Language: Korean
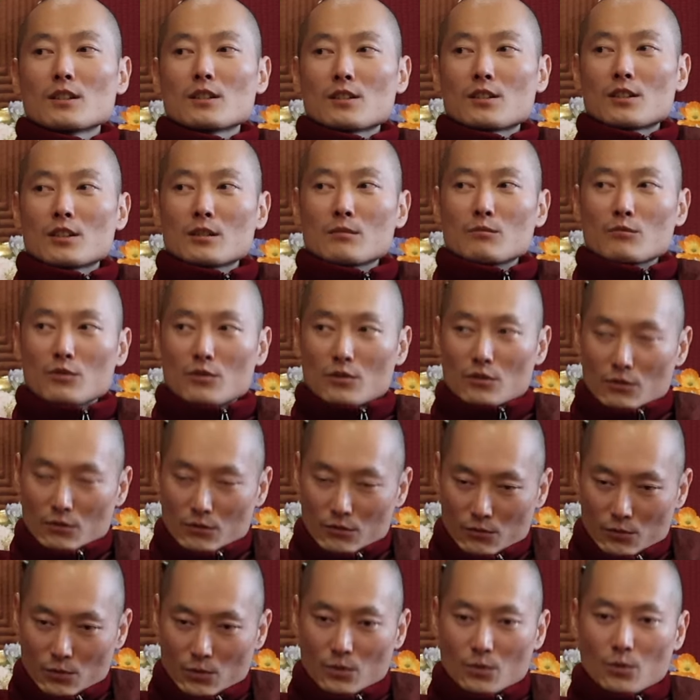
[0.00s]
지금
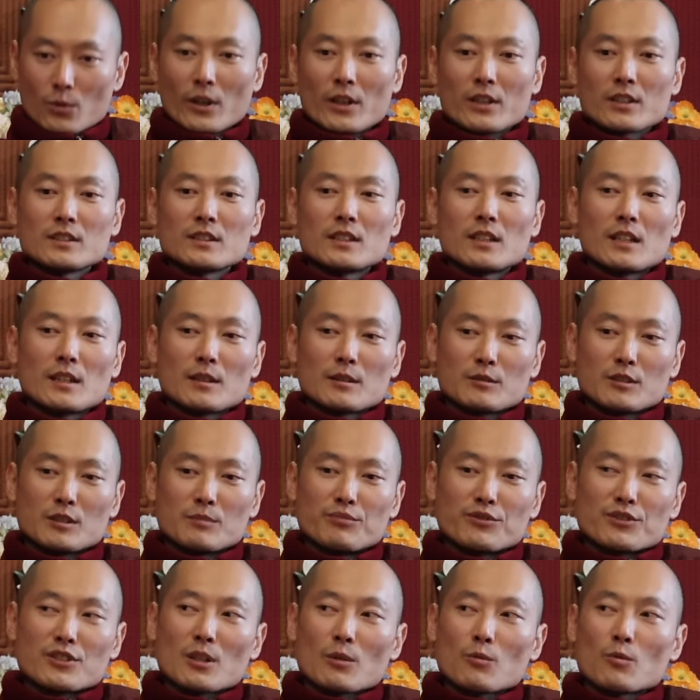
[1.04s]
좋아요. 근데 그
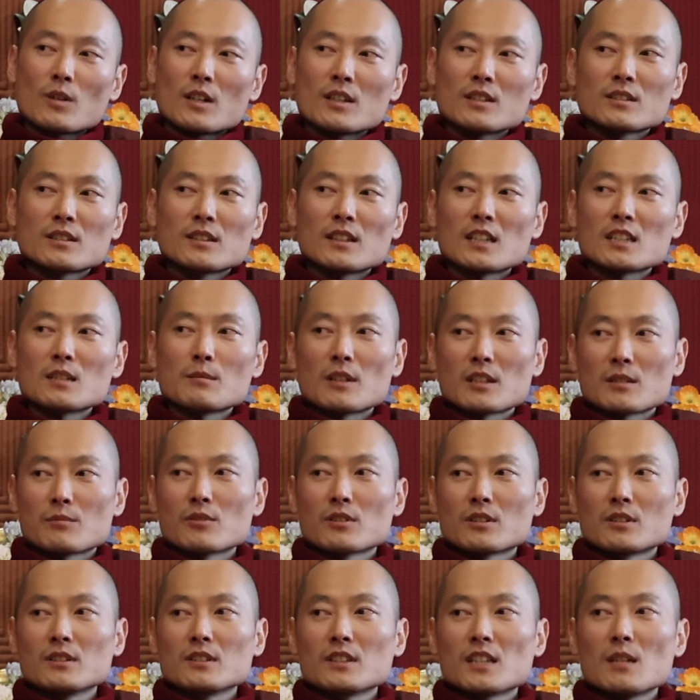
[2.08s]
붙잡고 하는 건 하지 마십시오.
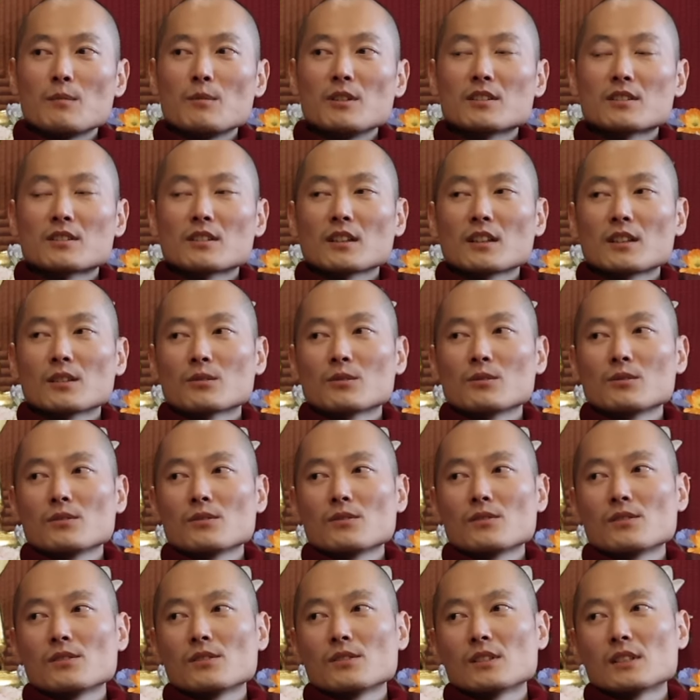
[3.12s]
그건 힘이 들어가요 또.
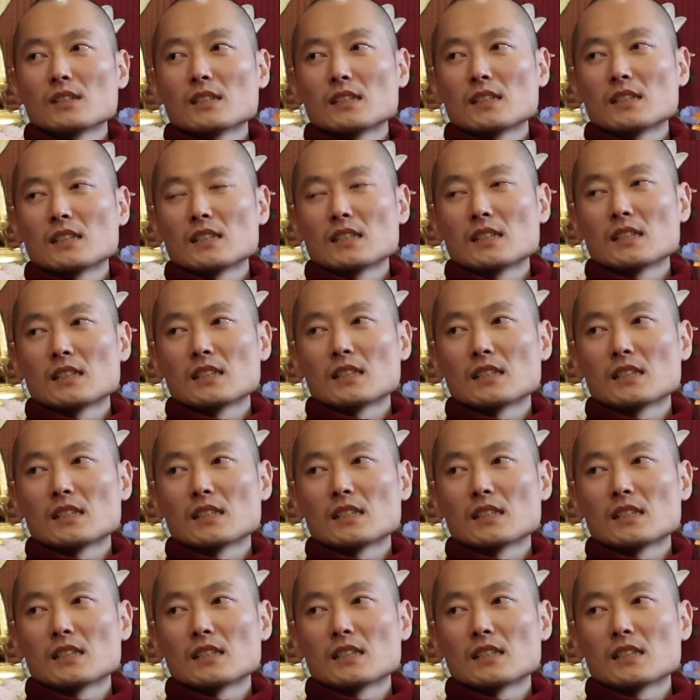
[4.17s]
음.